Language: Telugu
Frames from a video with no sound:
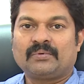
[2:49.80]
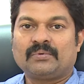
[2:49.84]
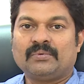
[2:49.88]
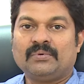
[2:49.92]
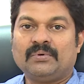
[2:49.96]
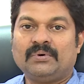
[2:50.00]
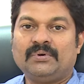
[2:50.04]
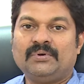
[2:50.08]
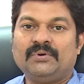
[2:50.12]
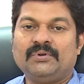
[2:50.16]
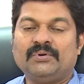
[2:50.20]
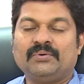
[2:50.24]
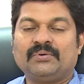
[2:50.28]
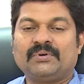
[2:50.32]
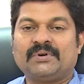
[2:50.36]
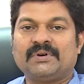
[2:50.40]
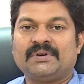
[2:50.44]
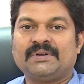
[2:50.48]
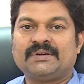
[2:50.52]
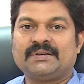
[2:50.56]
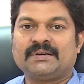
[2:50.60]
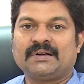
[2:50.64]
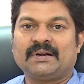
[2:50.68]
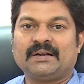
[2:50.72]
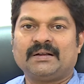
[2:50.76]
గుడ్
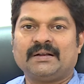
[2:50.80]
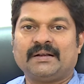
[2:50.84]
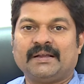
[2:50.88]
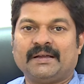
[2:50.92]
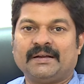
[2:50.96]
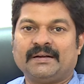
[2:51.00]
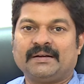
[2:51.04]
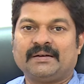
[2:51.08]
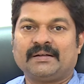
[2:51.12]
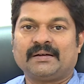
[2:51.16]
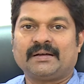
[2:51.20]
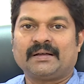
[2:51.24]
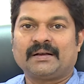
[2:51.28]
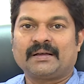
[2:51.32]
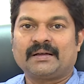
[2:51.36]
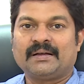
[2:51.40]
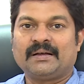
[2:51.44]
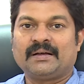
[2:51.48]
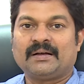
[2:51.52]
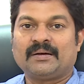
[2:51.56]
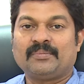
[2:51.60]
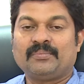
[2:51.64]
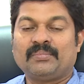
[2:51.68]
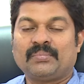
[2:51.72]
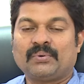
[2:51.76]
న్యూట్రిషనల్ డైట్ అనగా
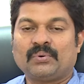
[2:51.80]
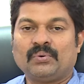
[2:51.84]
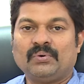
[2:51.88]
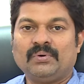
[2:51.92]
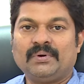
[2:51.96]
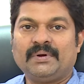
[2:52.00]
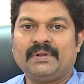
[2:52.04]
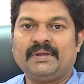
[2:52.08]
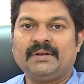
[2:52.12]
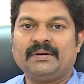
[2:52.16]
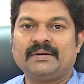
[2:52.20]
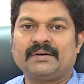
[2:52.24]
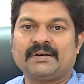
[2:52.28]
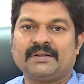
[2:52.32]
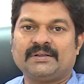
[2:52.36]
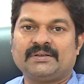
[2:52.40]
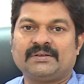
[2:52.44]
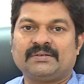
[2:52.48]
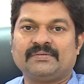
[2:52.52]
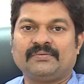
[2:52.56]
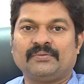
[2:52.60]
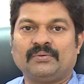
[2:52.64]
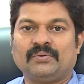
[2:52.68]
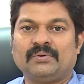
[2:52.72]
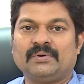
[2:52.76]
ప్రోటీన్
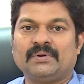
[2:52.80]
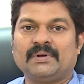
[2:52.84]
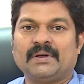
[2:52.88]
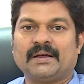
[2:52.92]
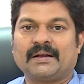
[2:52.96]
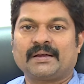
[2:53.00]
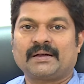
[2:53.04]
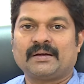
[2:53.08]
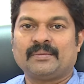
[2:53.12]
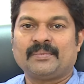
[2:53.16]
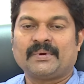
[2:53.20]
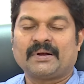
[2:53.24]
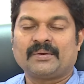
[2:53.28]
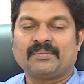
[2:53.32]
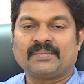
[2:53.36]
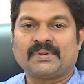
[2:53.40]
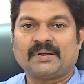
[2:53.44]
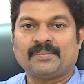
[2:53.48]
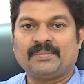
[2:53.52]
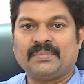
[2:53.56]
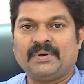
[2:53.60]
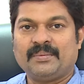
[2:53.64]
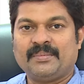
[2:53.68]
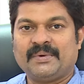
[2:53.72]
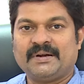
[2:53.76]
రిచ్ ఫుడ్ కనుక మనం
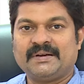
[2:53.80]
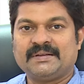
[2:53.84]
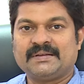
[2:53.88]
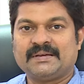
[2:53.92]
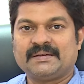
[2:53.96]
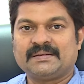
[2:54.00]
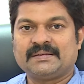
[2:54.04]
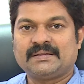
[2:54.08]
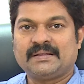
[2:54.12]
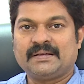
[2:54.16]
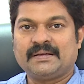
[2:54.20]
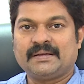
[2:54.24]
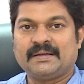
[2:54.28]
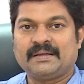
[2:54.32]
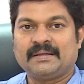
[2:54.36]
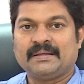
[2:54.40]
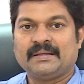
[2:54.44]
సప్లిమెంట్ చేస్తే